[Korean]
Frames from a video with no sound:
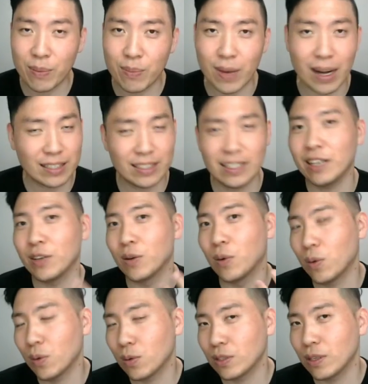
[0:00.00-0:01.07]
막상
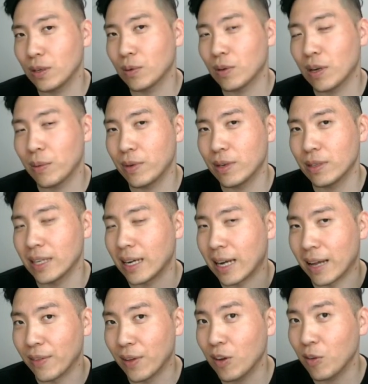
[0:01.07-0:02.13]
영어로 쓰려고 하면 은잘
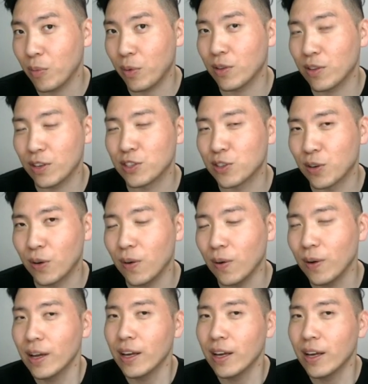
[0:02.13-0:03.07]
안 나오는 표현들이죠.